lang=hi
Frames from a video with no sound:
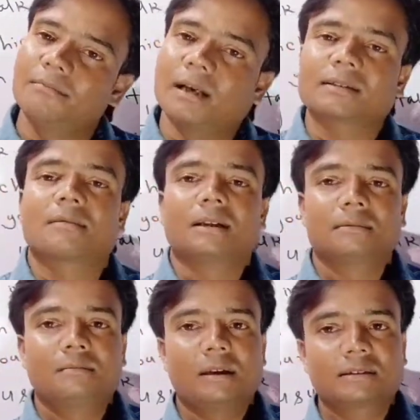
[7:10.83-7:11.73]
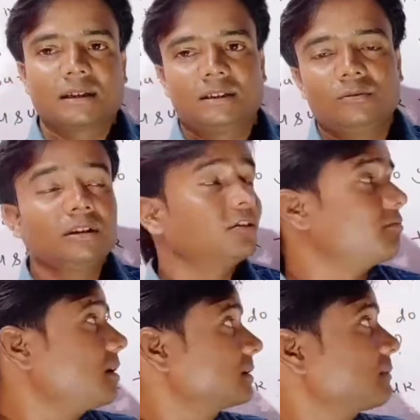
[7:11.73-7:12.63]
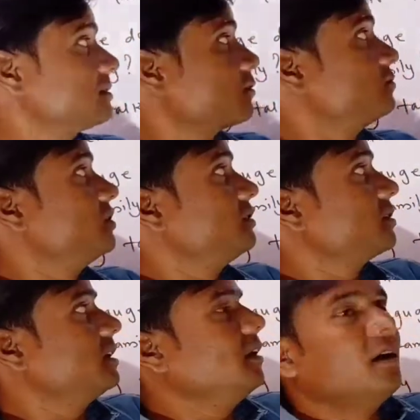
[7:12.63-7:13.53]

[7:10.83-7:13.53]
मातृभाषा में बात करती होंगी और मातृभाषा कौन सी थी उनकी